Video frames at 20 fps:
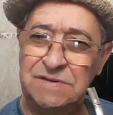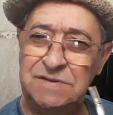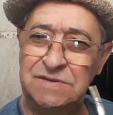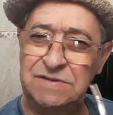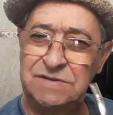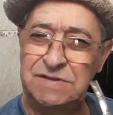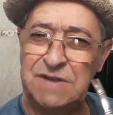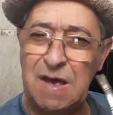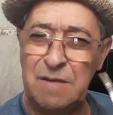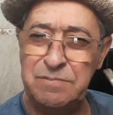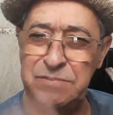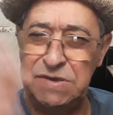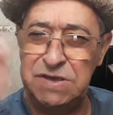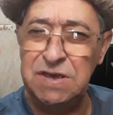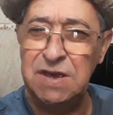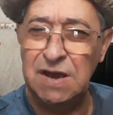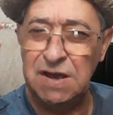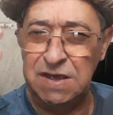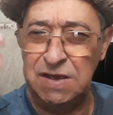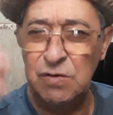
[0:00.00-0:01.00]

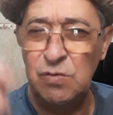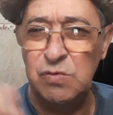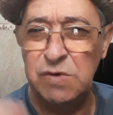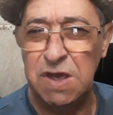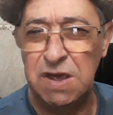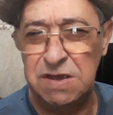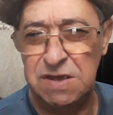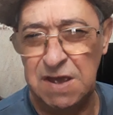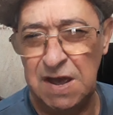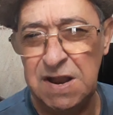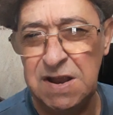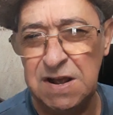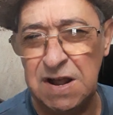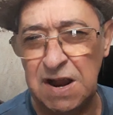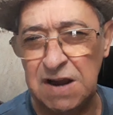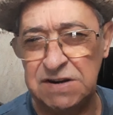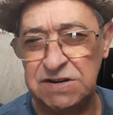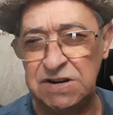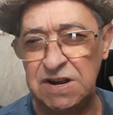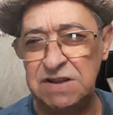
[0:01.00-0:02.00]
Sabia eu que era
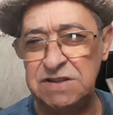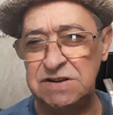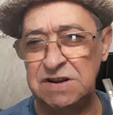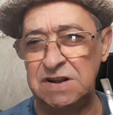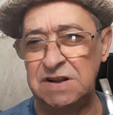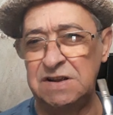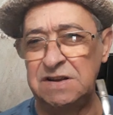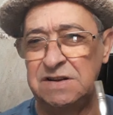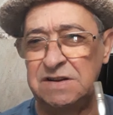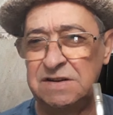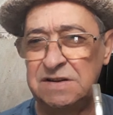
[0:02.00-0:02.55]
engraxate, né?